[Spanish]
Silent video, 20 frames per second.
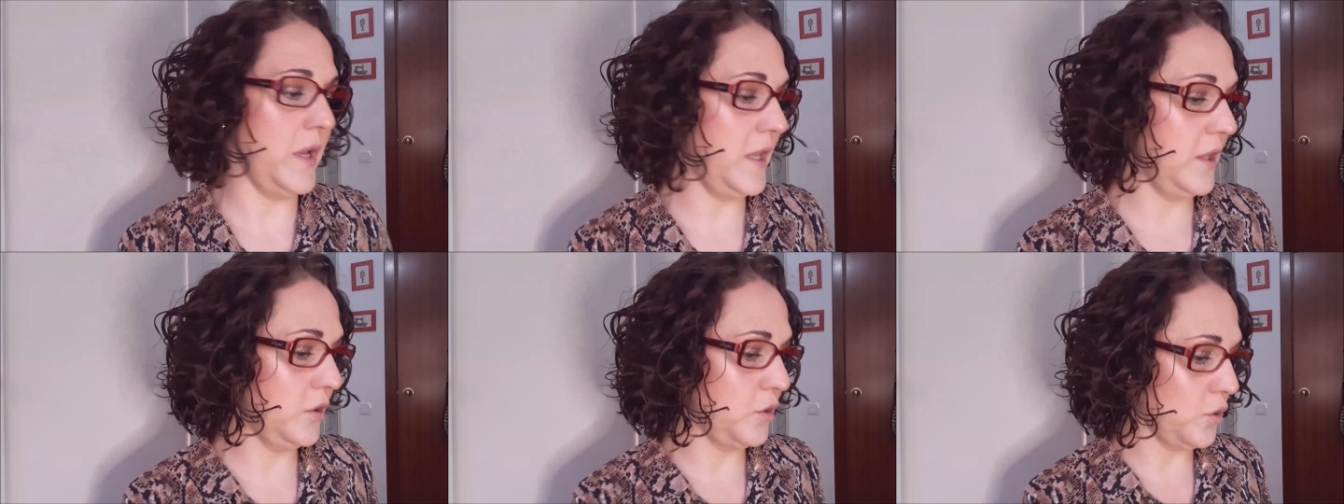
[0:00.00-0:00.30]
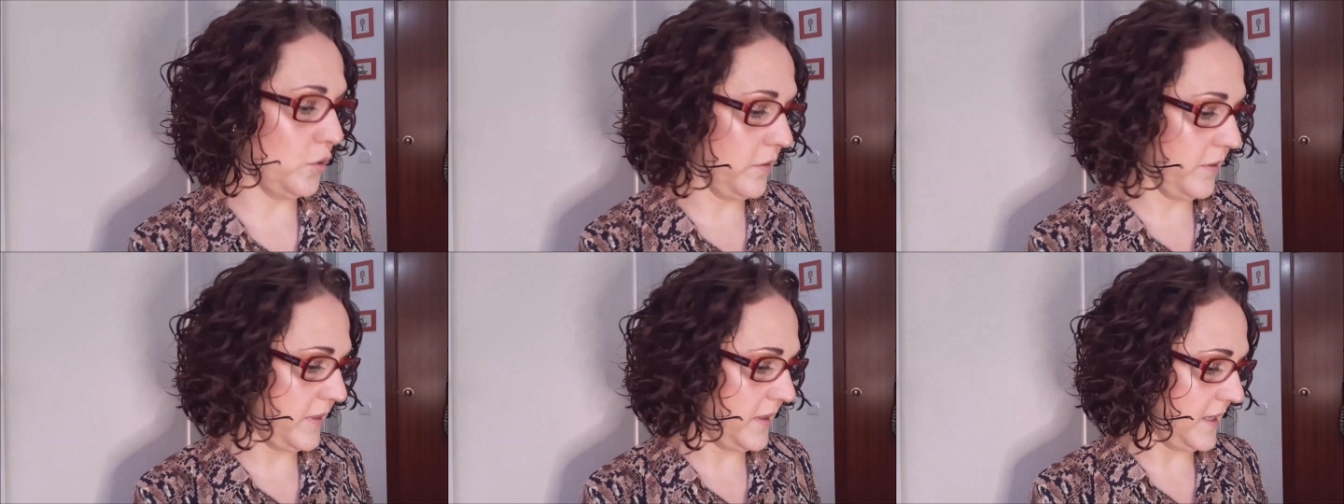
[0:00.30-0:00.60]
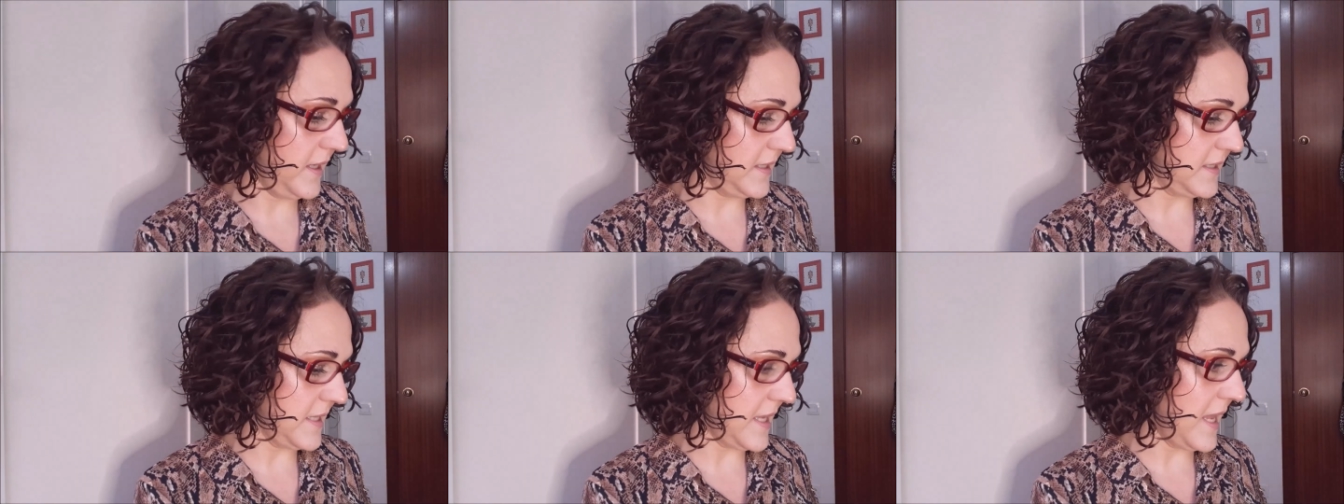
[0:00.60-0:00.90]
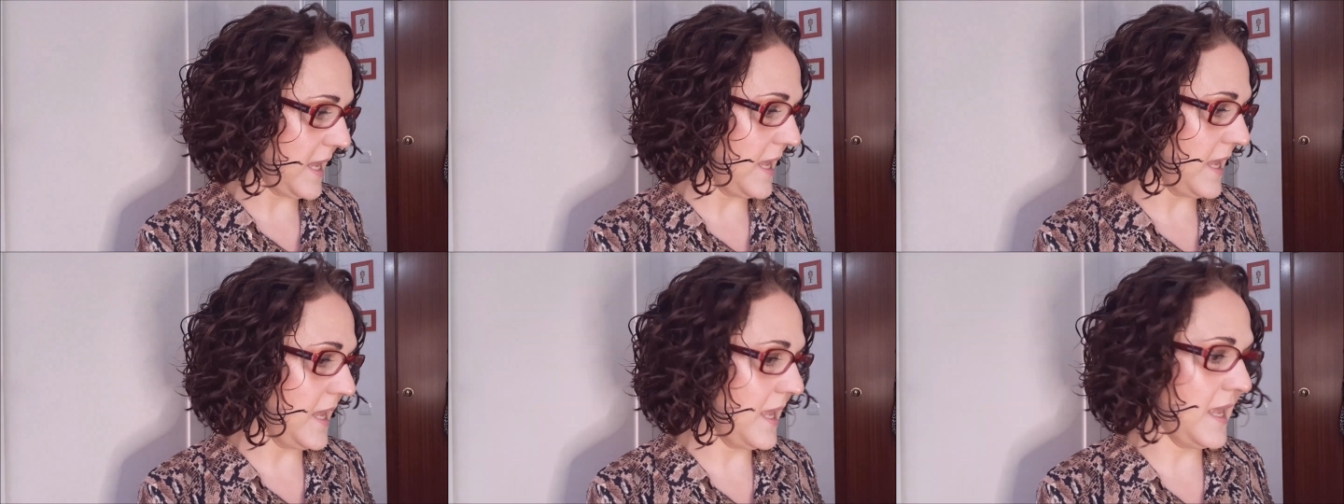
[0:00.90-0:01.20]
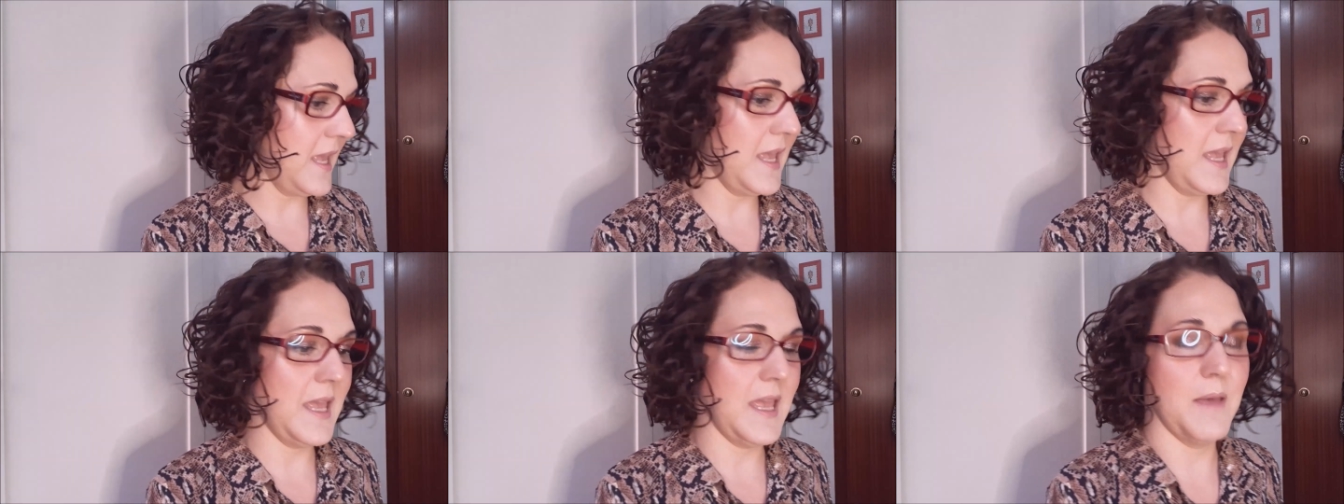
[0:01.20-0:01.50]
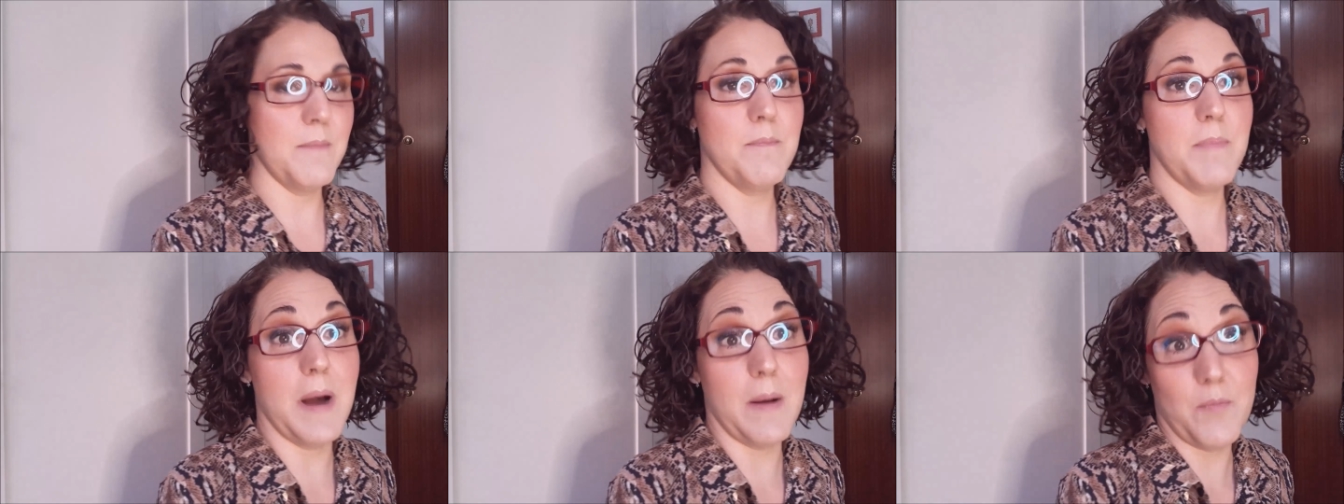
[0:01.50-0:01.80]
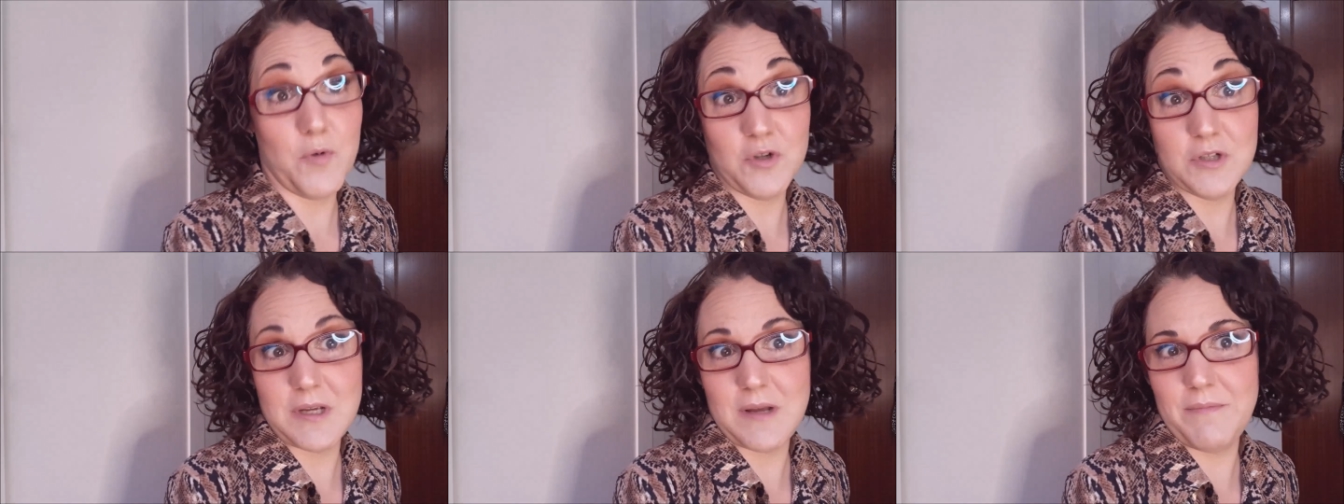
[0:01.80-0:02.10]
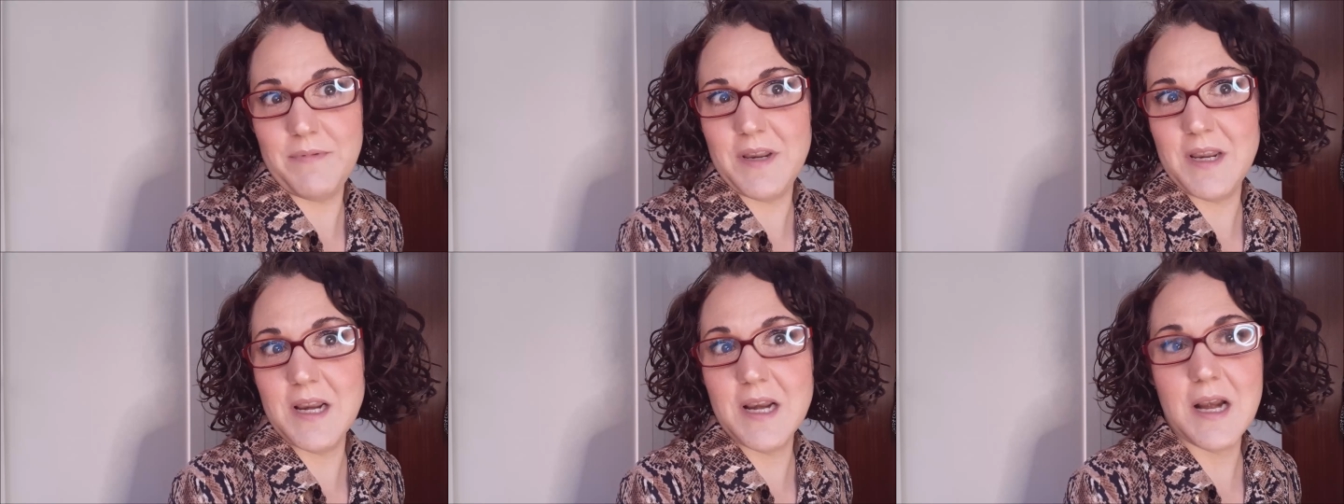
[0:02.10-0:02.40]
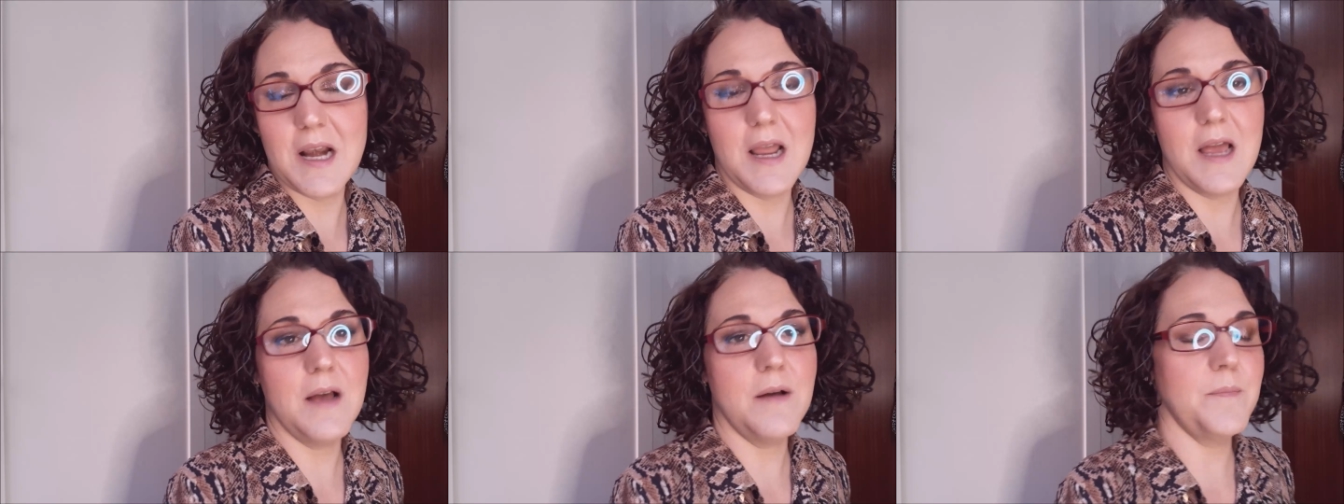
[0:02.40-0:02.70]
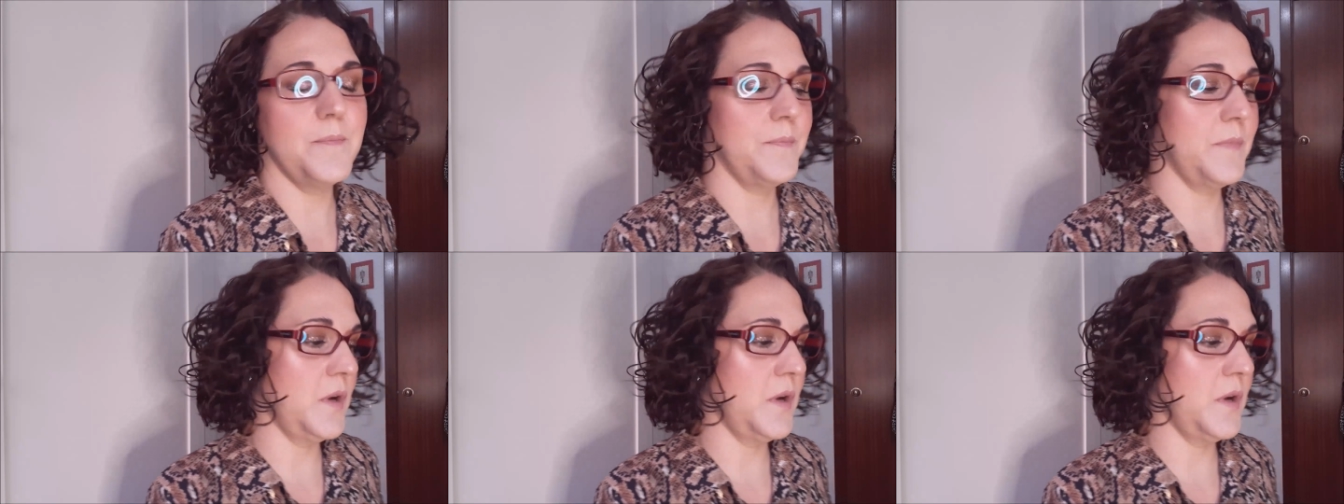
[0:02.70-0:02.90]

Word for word: Entonces, eh, vamos a abrirla.